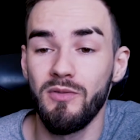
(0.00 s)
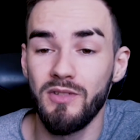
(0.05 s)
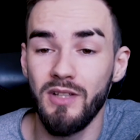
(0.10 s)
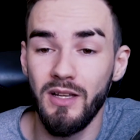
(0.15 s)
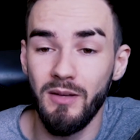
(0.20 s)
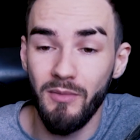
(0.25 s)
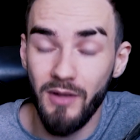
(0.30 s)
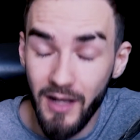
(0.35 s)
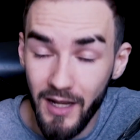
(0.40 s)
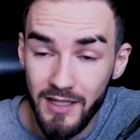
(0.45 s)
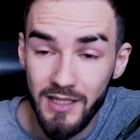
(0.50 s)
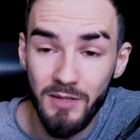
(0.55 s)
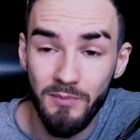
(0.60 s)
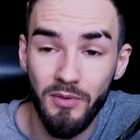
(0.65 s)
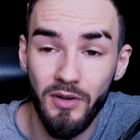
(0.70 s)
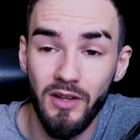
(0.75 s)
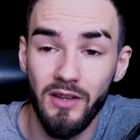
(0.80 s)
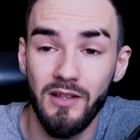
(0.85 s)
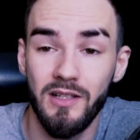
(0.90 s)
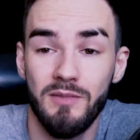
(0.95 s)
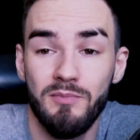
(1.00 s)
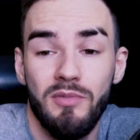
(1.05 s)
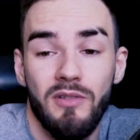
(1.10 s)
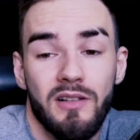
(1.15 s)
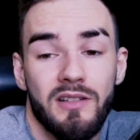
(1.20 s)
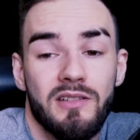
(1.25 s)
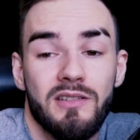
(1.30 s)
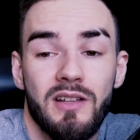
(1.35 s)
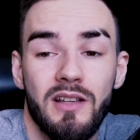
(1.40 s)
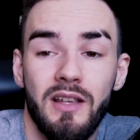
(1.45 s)
moim zdaniem każdy powinien ich
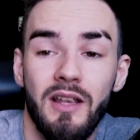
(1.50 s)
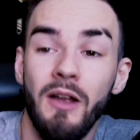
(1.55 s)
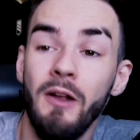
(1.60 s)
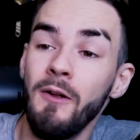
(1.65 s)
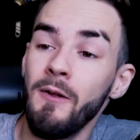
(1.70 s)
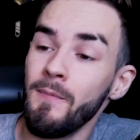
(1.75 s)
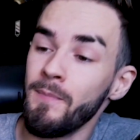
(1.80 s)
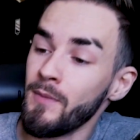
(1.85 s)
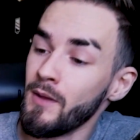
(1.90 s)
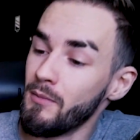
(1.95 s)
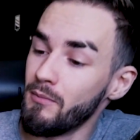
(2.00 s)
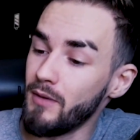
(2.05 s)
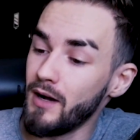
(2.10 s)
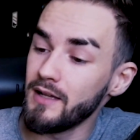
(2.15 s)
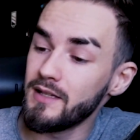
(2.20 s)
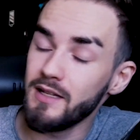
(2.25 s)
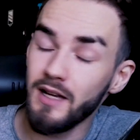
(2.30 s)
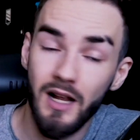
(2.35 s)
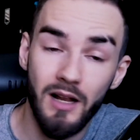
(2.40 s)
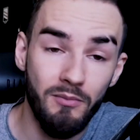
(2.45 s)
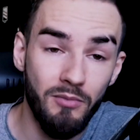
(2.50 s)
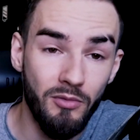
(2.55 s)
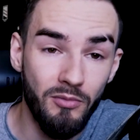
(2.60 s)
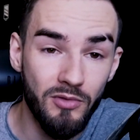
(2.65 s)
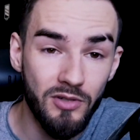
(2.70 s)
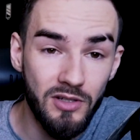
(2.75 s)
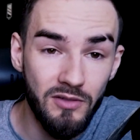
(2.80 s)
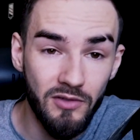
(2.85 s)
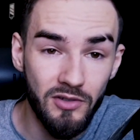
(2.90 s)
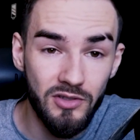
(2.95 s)
spróbować. Jeżeli macie albo
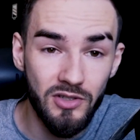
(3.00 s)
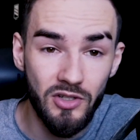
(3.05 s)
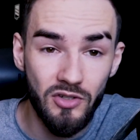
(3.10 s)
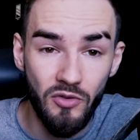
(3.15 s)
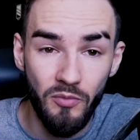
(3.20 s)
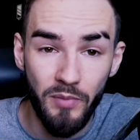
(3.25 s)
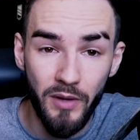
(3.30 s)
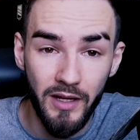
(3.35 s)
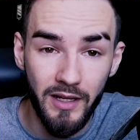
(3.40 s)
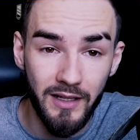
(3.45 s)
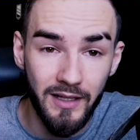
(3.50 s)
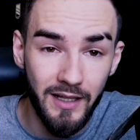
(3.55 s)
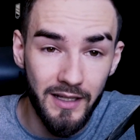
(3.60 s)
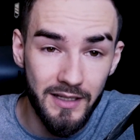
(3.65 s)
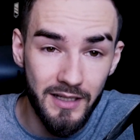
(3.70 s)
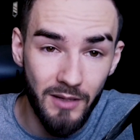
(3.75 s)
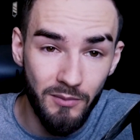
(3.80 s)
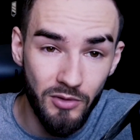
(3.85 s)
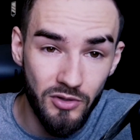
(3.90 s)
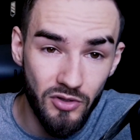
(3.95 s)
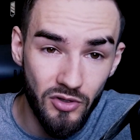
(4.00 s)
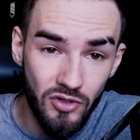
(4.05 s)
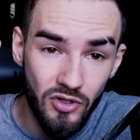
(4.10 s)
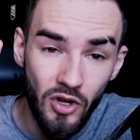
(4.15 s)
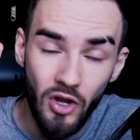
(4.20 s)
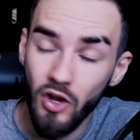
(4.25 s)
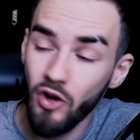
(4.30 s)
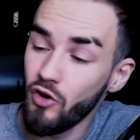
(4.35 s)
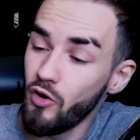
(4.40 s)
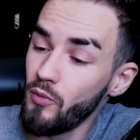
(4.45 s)
możliwość gdzieś kupienia na necie albo coś,
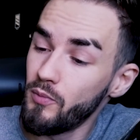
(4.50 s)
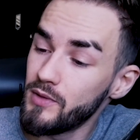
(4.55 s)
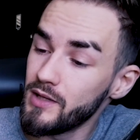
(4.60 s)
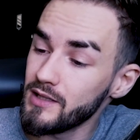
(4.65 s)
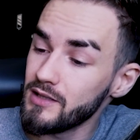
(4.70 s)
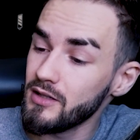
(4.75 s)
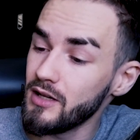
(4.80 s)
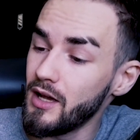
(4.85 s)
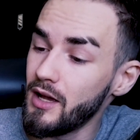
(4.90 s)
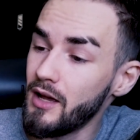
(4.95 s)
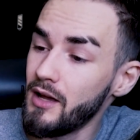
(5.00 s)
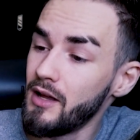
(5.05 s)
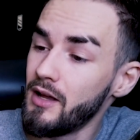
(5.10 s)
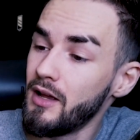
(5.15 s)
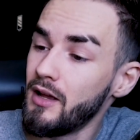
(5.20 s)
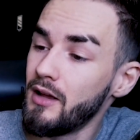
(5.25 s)
kupcie sobie